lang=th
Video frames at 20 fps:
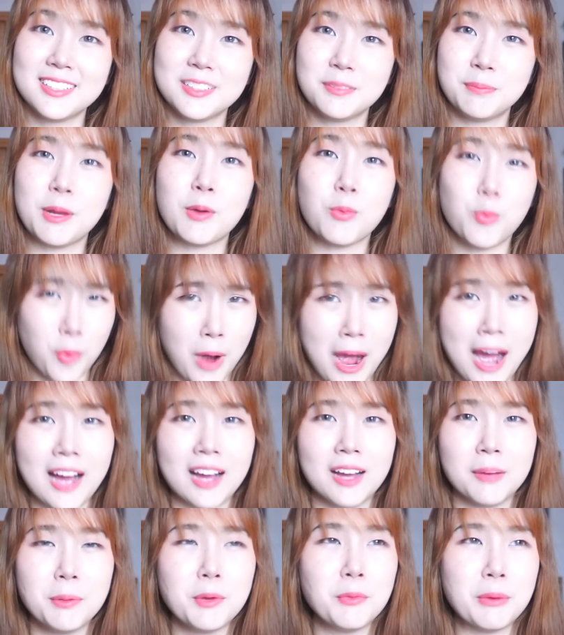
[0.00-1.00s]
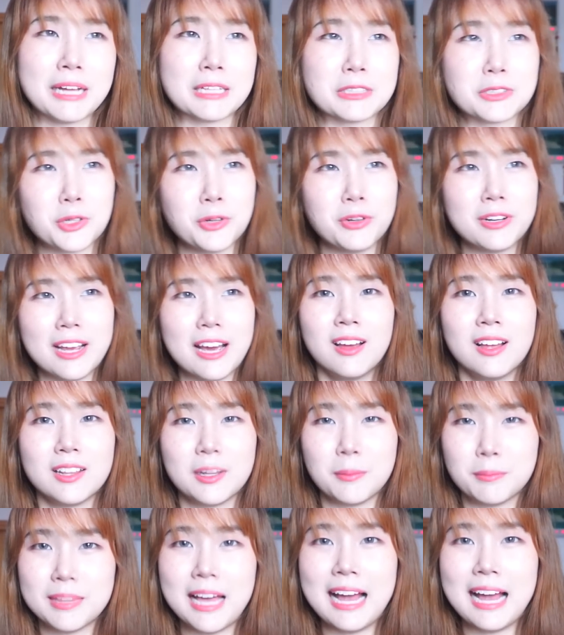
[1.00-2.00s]
ผิดหวังจนเนี่ย
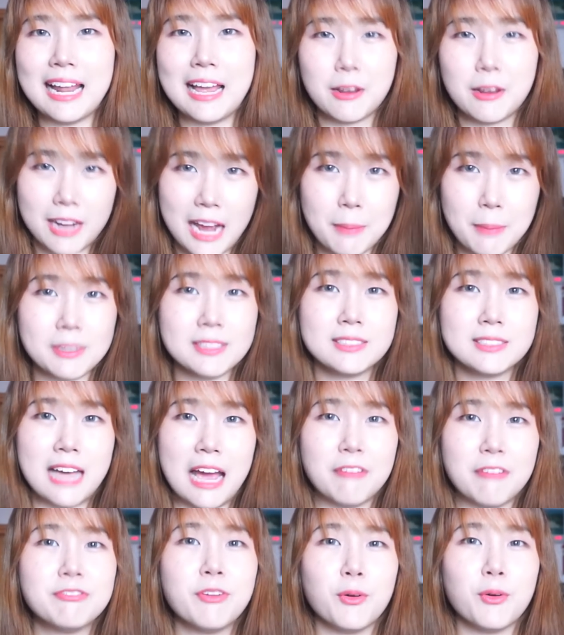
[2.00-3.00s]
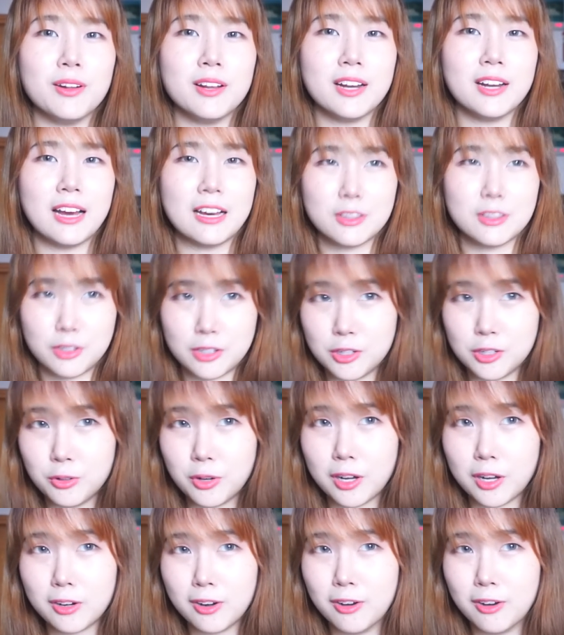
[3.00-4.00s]
น้ำตาไหลกลายเป็นสายฝนเลยนะคะตอนนี้อยู่
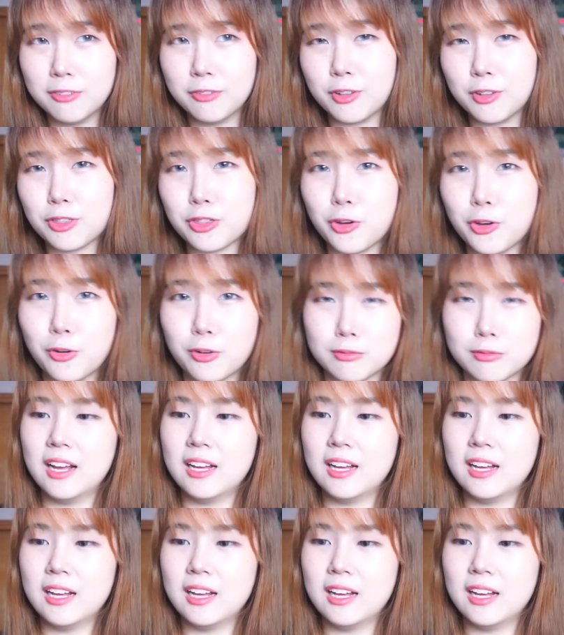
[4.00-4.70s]
ข้างนอกฝนตก